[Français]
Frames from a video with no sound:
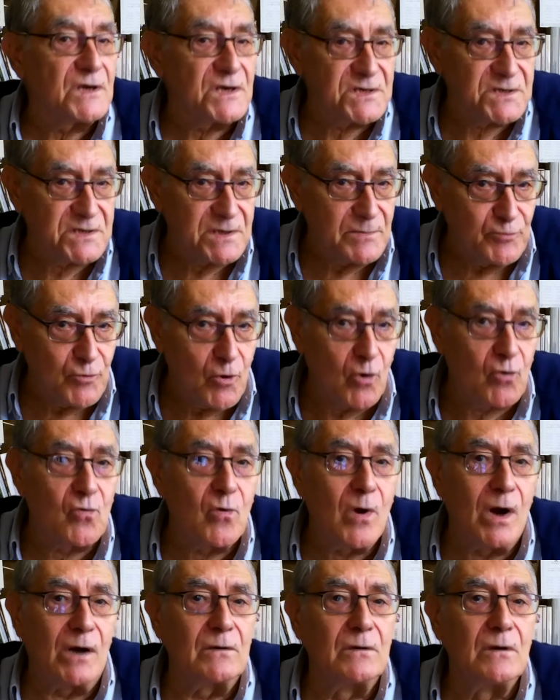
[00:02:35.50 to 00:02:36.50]
Et c'est
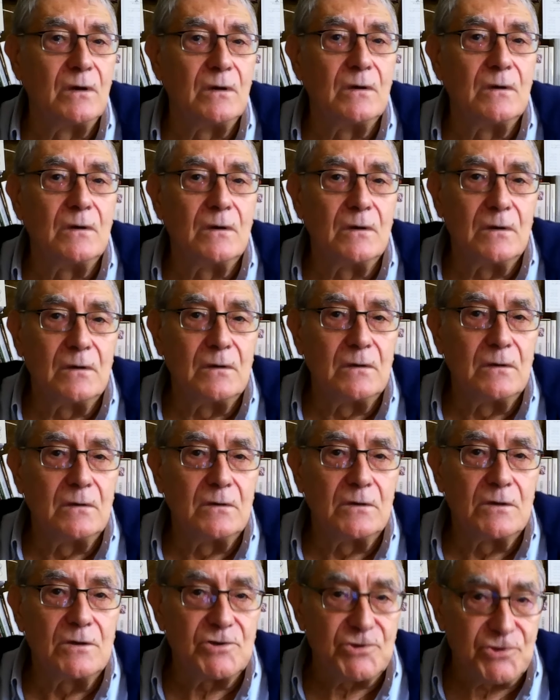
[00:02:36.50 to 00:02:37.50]
pourquoi
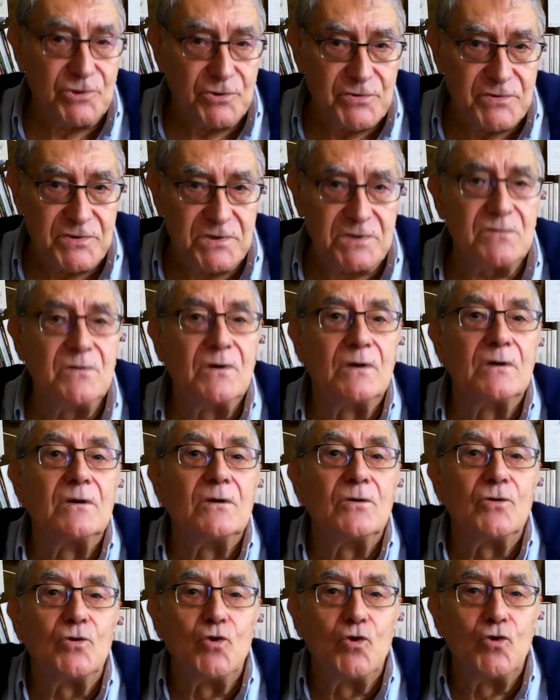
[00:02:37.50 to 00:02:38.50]
je dis
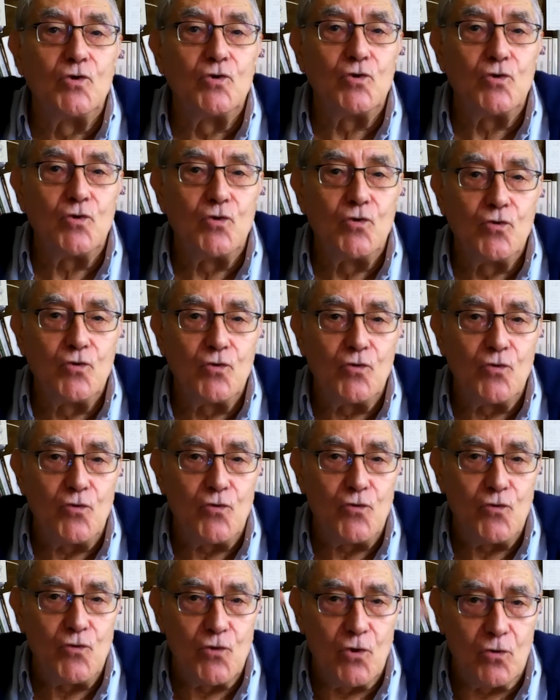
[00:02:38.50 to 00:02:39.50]

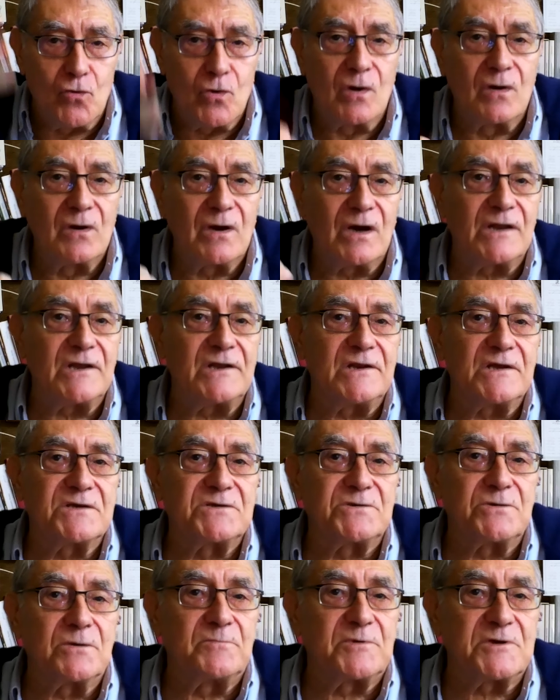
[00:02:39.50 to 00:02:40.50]
non à
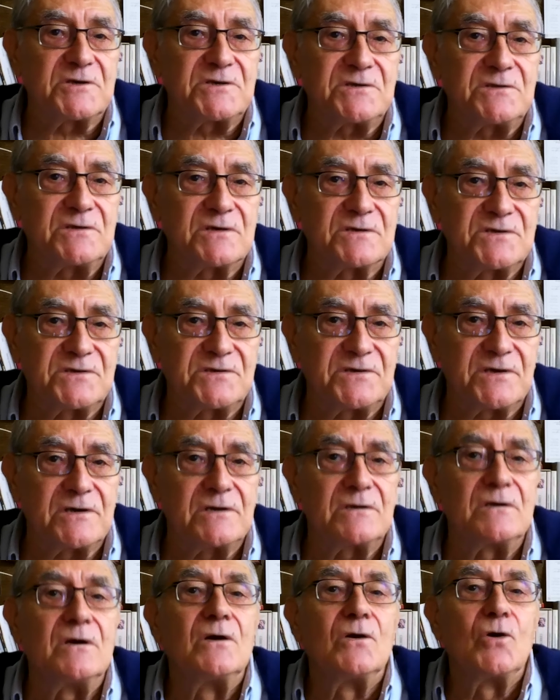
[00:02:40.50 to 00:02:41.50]
l'élection
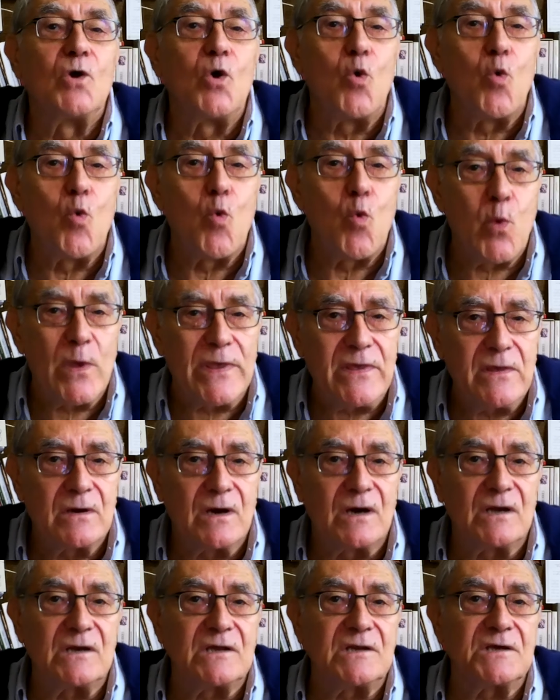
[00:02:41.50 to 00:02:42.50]
présidentielle,
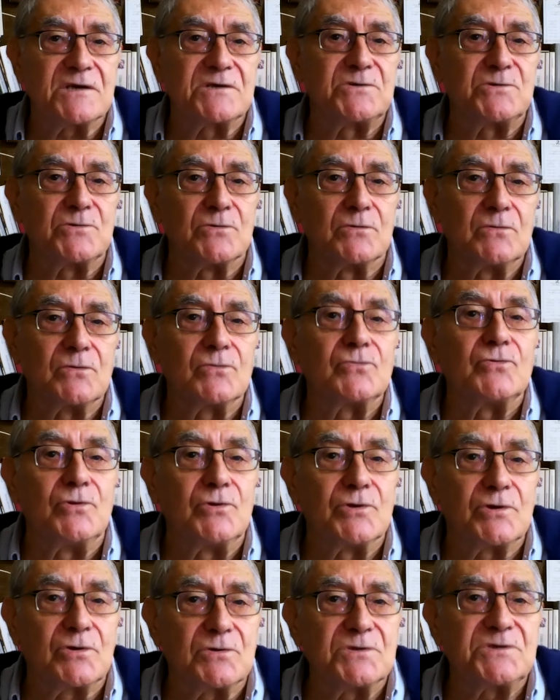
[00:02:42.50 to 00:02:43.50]
oui à l'élection
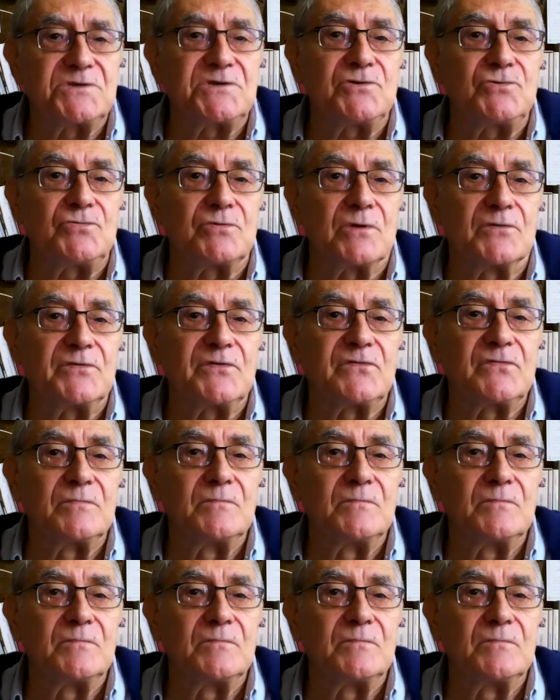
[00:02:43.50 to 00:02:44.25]
d'une constituante.